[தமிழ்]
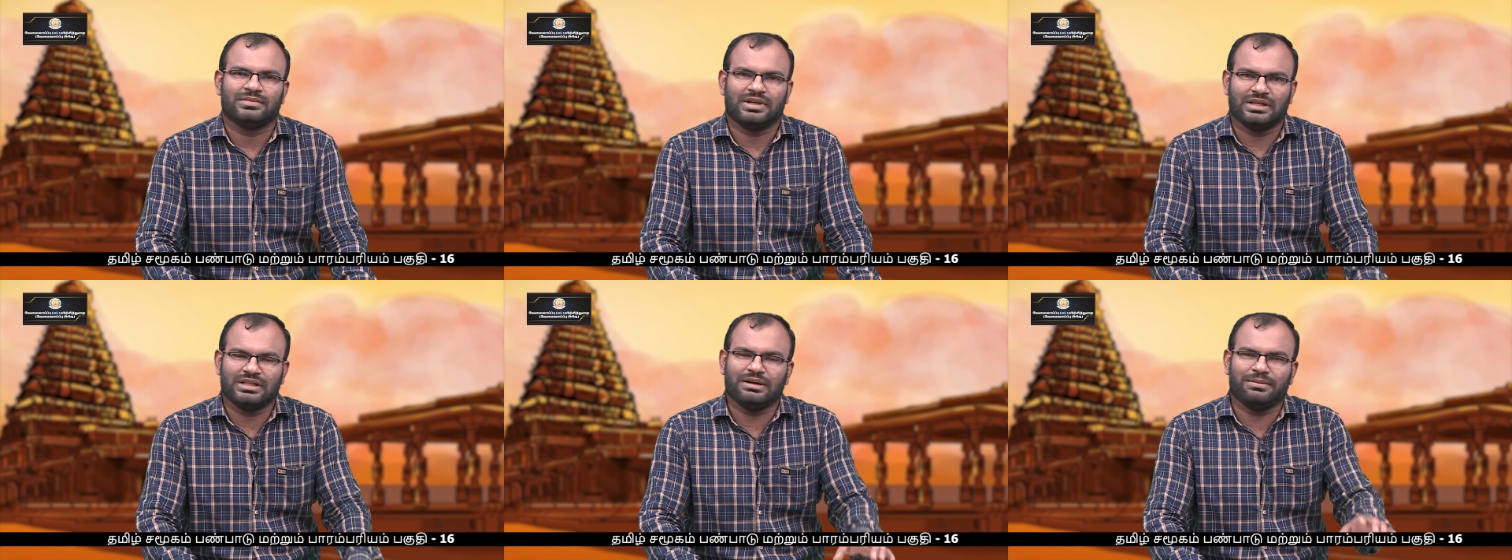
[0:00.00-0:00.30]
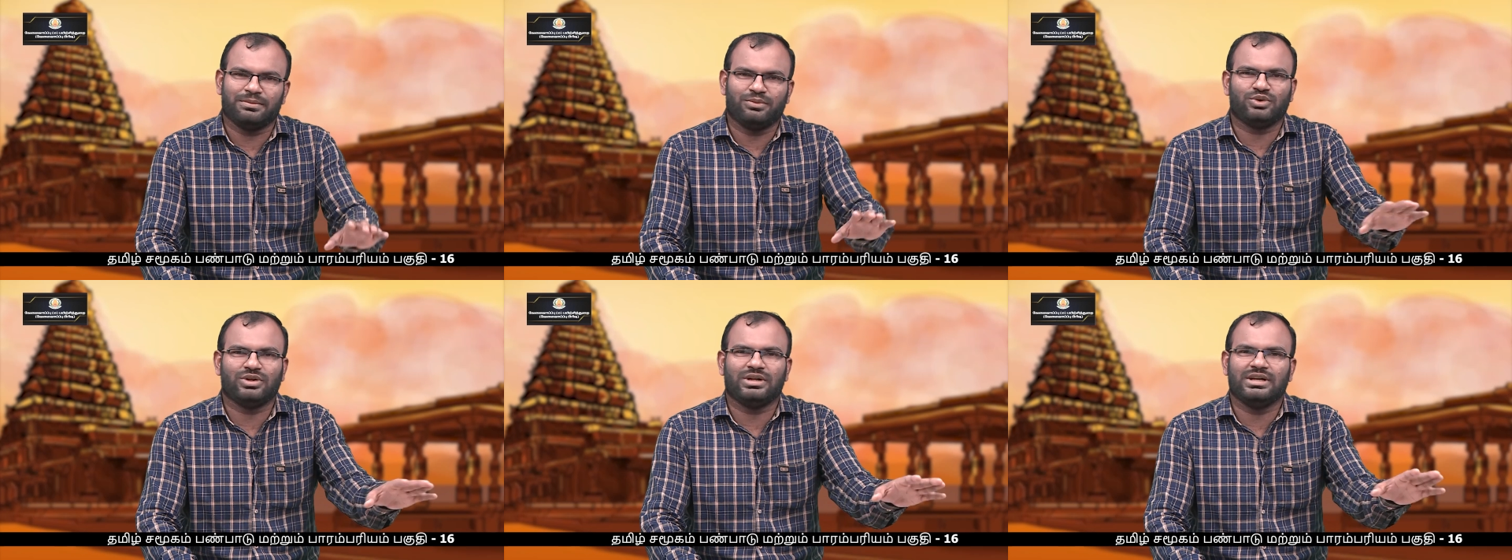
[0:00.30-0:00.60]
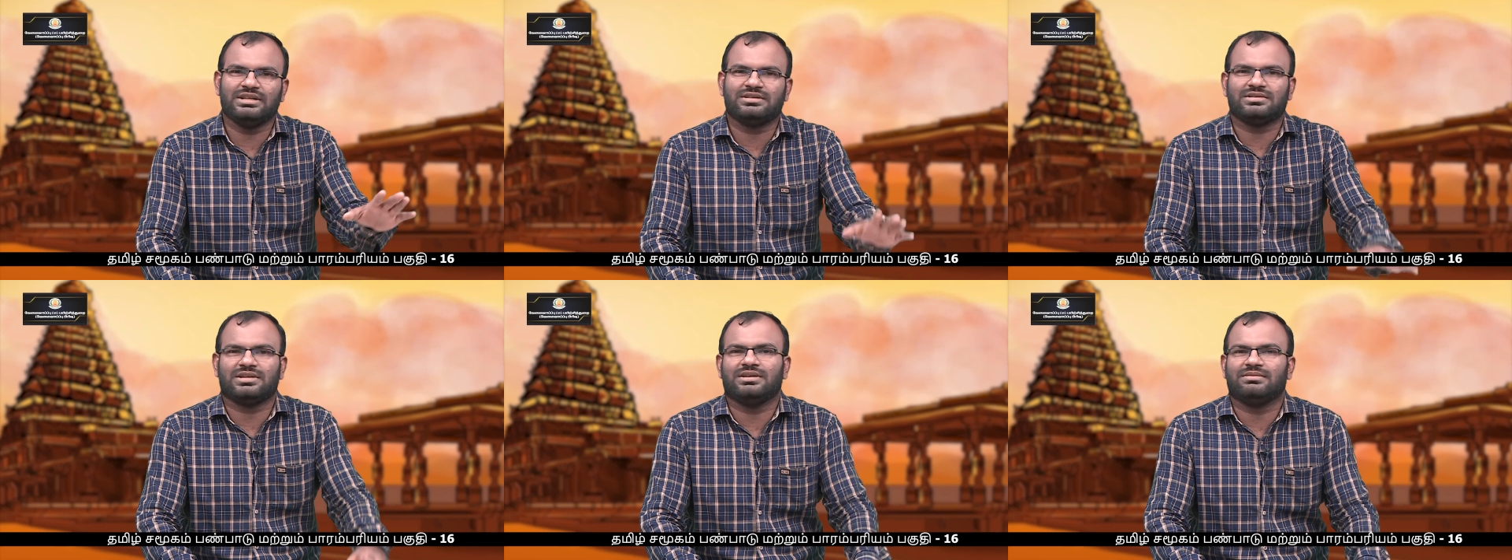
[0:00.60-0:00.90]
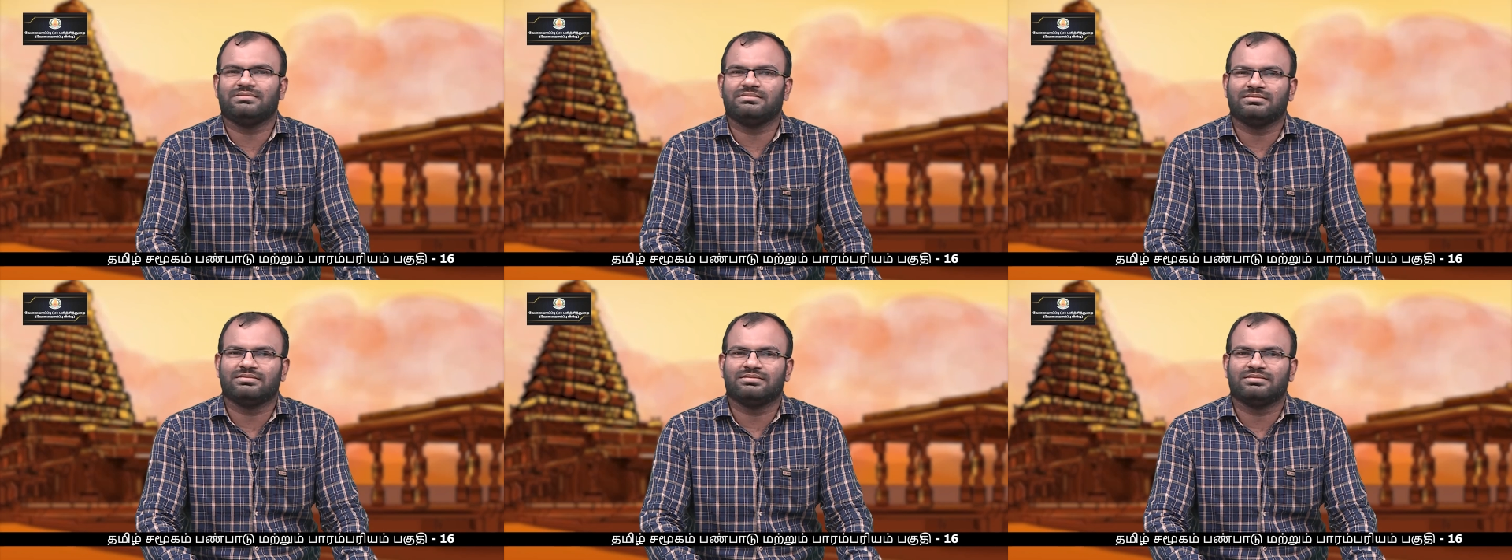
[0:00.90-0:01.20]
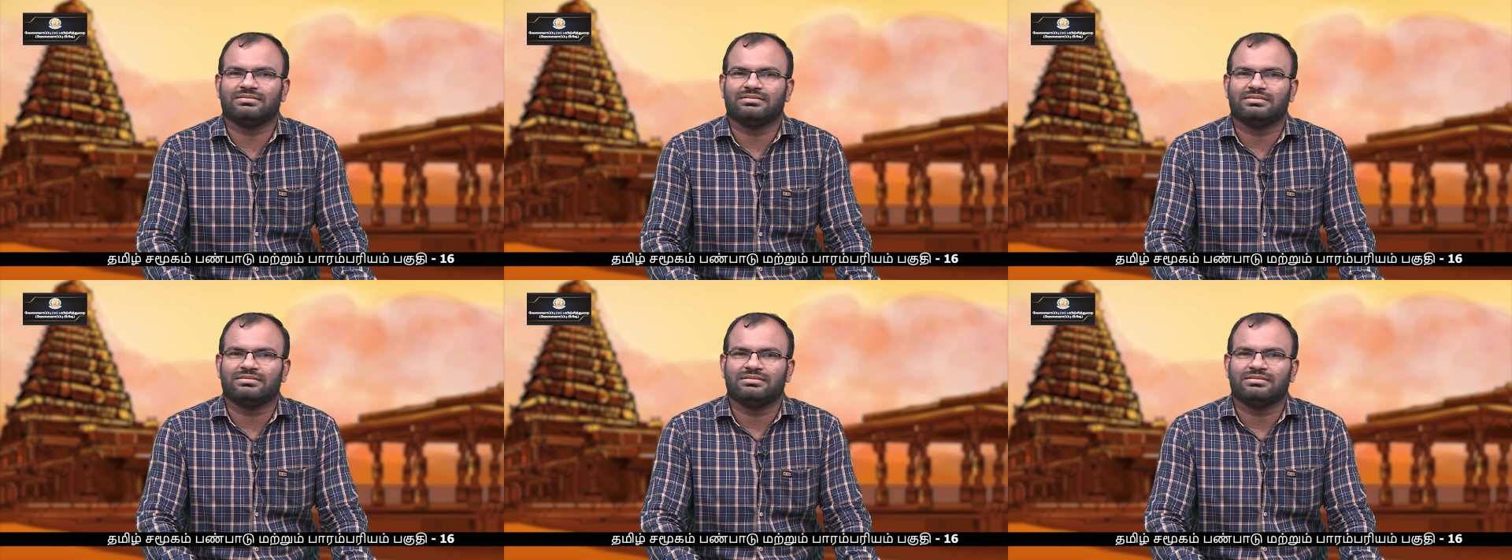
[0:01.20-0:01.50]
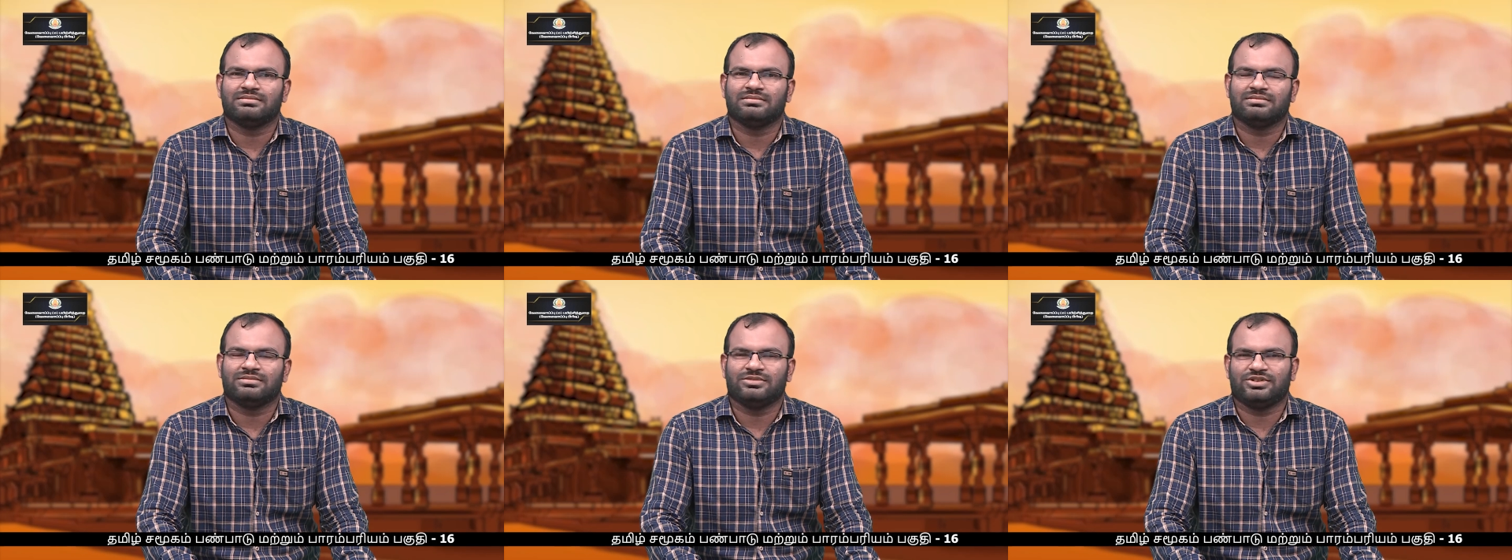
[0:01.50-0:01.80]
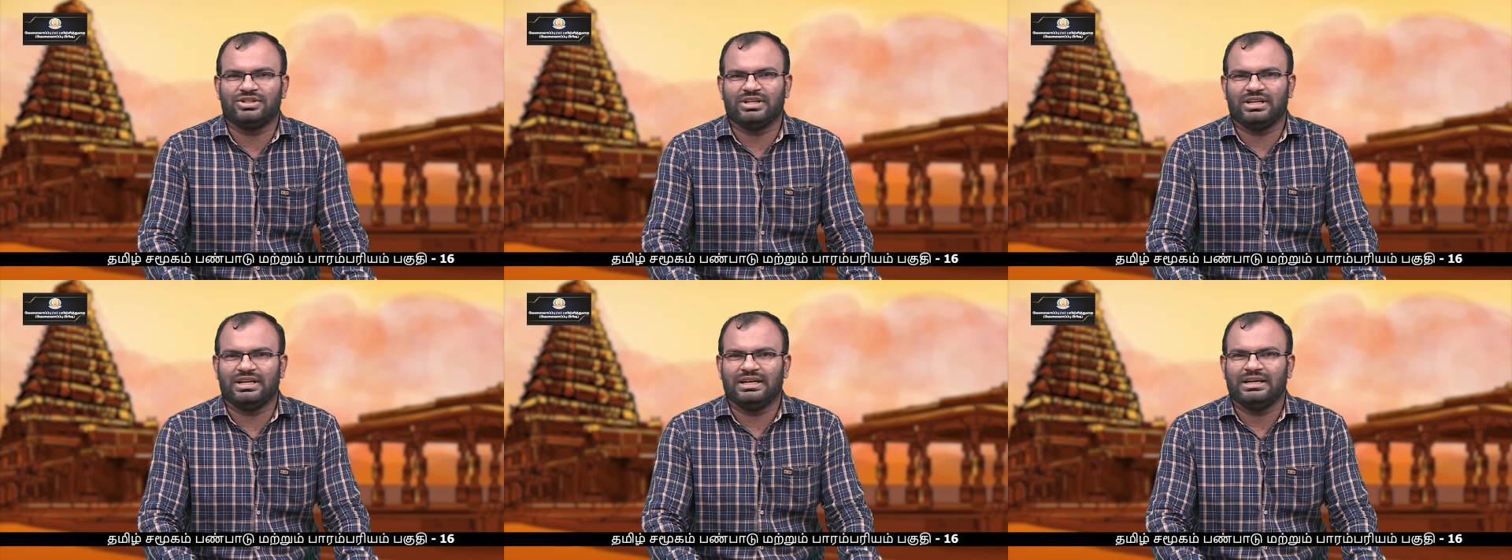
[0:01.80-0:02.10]
அதான் முதல் இசை
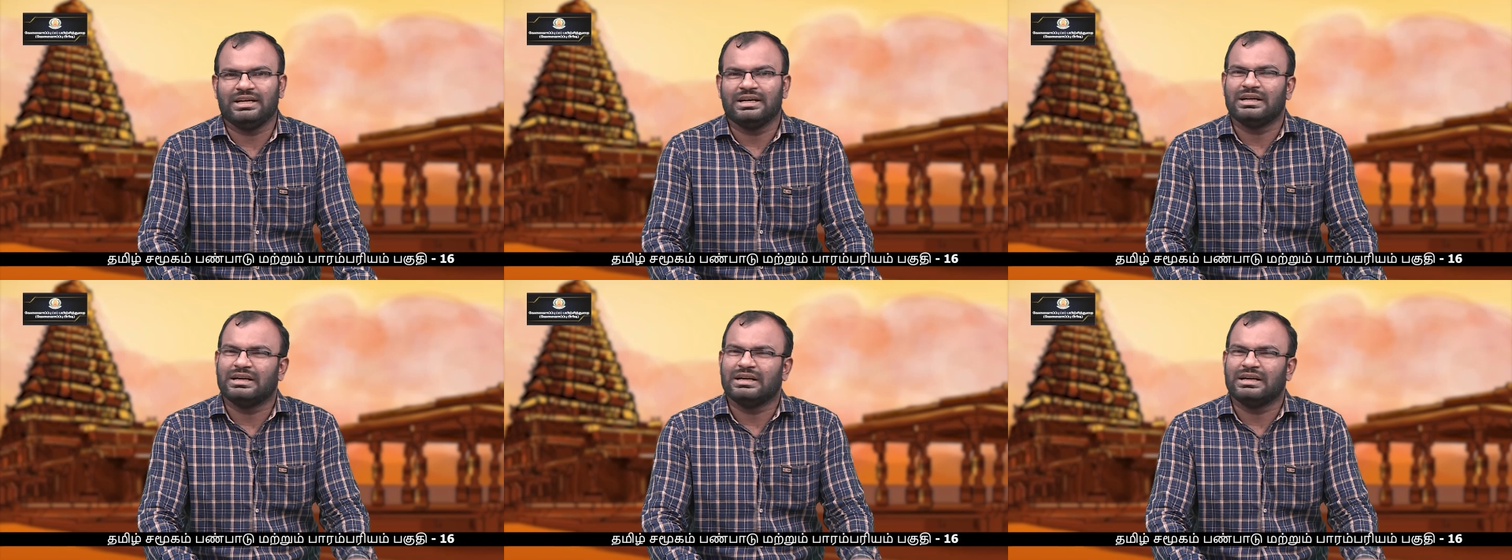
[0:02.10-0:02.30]
சரி